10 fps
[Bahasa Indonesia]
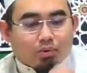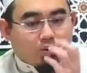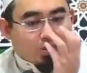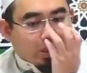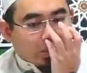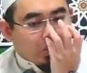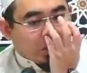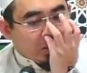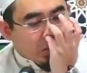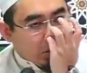ujar
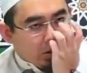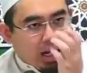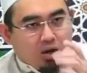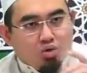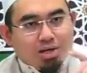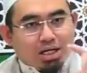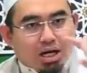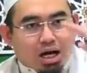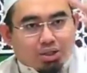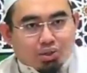ujar Yunus, aku
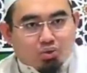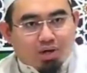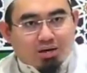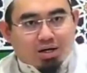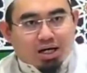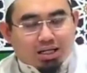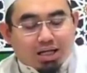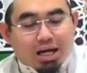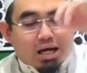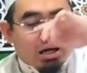mendengar Syubah
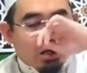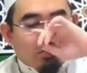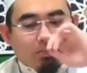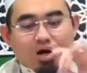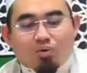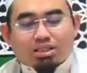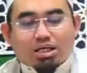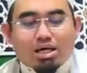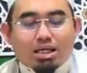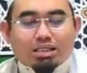berkata
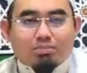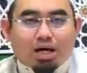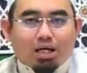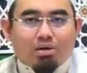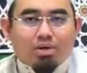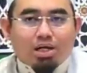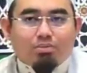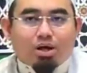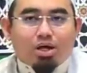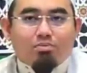bahwasanya Ismail bin
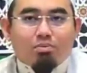Ibrahim